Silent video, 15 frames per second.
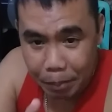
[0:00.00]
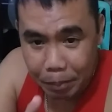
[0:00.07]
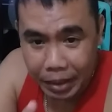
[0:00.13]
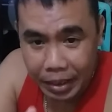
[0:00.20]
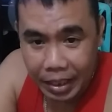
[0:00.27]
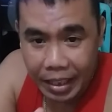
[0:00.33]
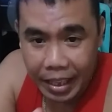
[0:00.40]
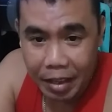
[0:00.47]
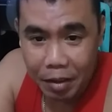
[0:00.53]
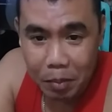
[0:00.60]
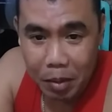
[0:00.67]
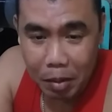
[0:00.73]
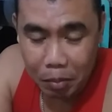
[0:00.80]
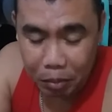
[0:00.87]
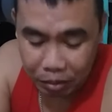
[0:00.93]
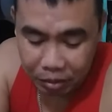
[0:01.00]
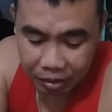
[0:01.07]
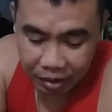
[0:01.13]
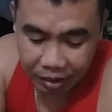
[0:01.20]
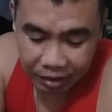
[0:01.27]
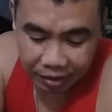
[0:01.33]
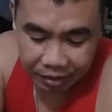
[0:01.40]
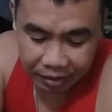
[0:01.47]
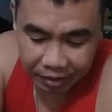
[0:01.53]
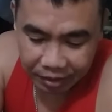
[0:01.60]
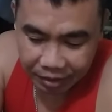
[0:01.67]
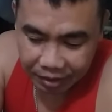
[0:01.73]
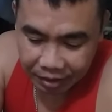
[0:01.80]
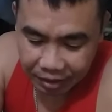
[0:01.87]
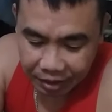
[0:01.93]
malapit na tayo mga boss.
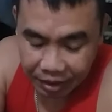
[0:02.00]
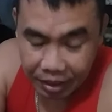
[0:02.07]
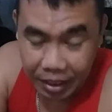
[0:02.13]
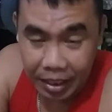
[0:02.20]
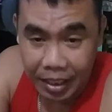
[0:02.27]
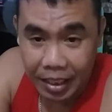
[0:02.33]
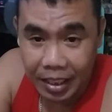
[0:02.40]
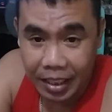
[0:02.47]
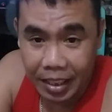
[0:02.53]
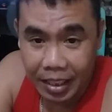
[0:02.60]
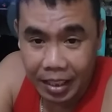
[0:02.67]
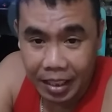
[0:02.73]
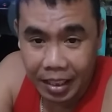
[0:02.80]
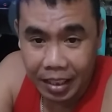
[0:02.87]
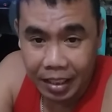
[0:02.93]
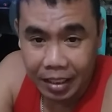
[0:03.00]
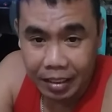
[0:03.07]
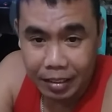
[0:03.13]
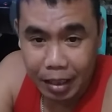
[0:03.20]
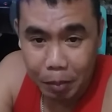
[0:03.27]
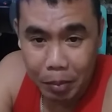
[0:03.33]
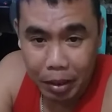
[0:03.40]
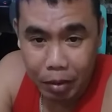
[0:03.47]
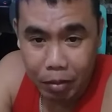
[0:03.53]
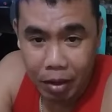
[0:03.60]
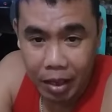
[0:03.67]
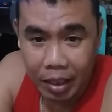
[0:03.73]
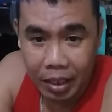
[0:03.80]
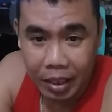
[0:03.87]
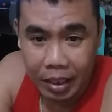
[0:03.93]
Uh, sabi
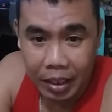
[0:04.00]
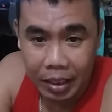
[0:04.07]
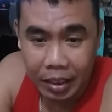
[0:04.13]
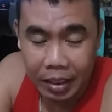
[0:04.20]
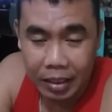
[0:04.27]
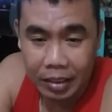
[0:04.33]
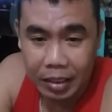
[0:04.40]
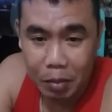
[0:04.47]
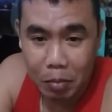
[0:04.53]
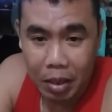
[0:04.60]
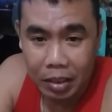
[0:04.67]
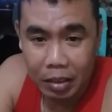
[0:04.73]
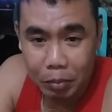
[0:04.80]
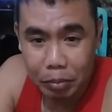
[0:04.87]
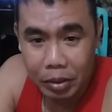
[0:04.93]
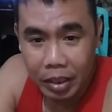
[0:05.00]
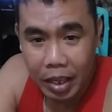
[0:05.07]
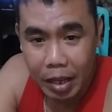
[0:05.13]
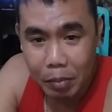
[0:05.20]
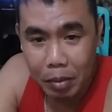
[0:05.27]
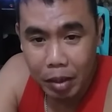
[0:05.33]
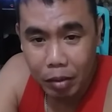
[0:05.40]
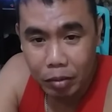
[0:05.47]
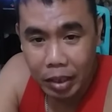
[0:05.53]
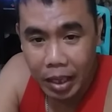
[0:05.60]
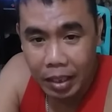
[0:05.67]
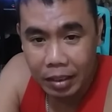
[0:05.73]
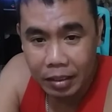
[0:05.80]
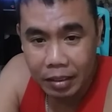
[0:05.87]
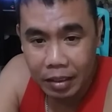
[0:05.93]
ko nga, eh, sa mga subscriber ko
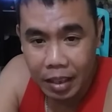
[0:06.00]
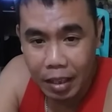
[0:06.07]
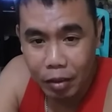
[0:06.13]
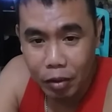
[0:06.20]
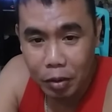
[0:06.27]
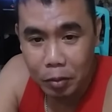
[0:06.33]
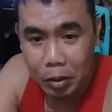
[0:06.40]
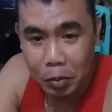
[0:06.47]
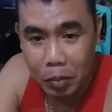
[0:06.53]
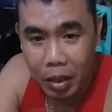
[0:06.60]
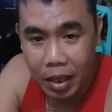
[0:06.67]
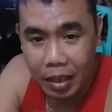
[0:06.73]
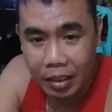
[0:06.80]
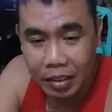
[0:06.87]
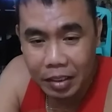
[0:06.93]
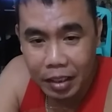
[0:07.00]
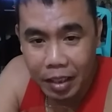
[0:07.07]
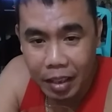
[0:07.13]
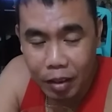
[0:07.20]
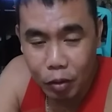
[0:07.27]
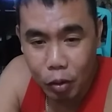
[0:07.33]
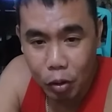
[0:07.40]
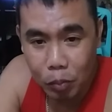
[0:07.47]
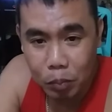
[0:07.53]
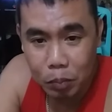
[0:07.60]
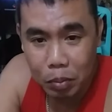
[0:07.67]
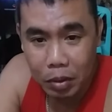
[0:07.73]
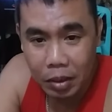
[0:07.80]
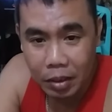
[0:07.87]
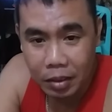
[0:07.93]
dyan, lalo na sa mga Sierra Gold,
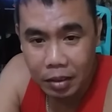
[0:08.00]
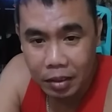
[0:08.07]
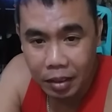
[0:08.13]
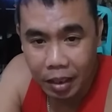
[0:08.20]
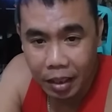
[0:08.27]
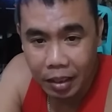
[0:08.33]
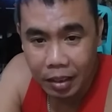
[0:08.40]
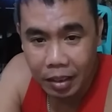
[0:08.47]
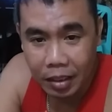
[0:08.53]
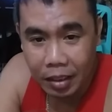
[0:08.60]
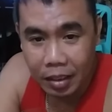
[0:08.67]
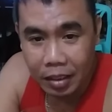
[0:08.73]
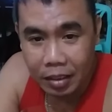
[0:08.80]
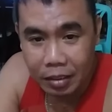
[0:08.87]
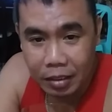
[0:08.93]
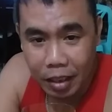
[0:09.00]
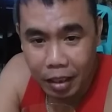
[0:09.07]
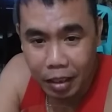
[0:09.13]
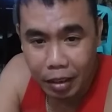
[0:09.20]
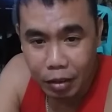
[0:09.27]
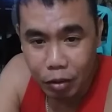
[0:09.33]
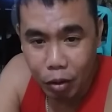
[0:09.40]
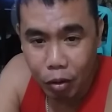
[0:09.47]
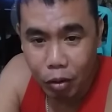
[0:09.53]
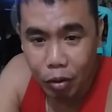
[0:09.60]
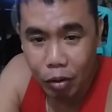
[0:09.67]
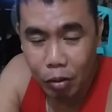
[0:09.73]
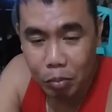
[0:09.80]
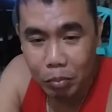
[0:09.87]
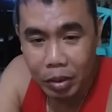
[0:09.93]
uh,
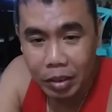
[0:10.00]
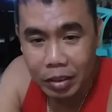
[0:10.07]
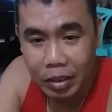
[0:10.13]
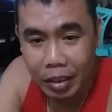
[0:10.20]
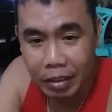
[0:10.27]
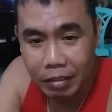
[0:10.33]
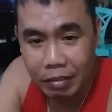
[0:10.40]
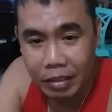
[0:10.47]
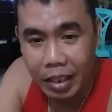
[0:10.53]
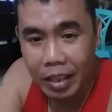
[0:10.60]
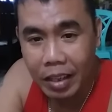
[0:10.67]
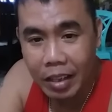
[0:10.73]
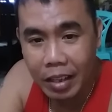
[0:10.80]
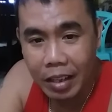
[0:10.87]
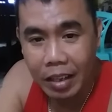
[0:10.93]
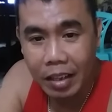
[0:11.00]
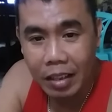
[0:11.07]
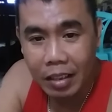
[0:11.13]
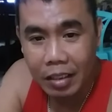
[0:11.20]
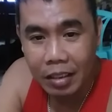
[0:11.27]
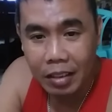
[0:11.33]
janitor, messenger,